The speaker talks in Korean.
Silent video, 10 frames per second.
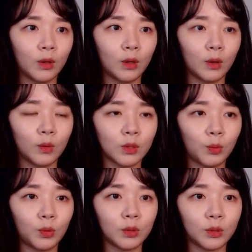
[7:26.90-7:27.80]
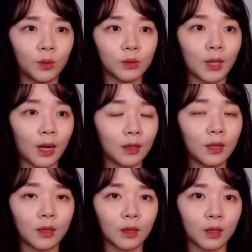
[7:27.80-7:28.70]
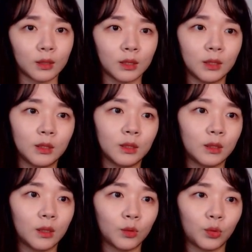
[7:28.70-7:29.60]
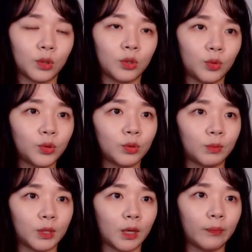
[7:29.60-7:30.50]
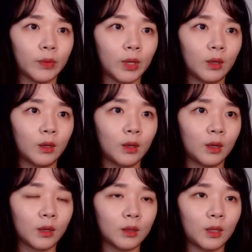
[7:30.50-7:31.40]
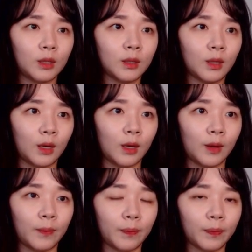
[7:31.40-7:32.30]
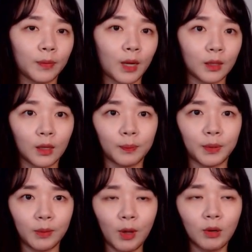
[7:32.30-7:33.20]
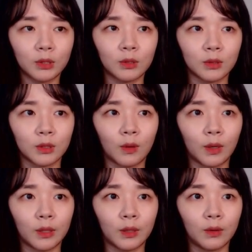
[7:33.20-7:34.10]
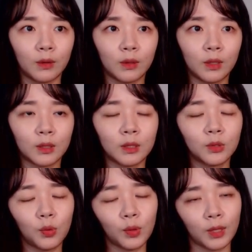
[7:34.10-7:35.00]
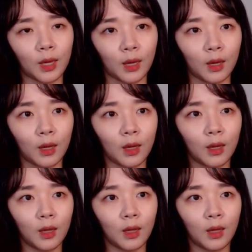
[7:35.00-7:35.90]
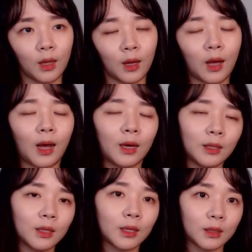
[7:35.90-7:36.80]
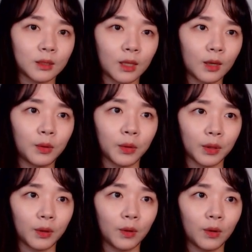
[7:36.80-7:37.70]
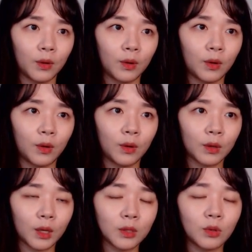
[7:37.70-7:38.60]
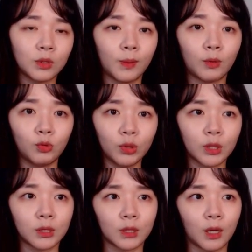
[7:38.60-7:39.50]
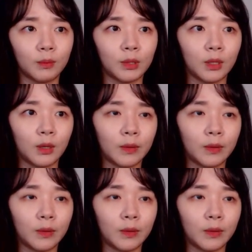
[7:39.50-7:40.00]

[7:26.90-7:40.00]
고재봉은 들어오는 아내에게까지 도끼를 휘두릅니다. 근데 이때 아내가 비명을 질렀을 거 아니에요. 근데 그 소리에 아이들까지 깬 거예요. 깨서 이제 막 울기 시작합니다.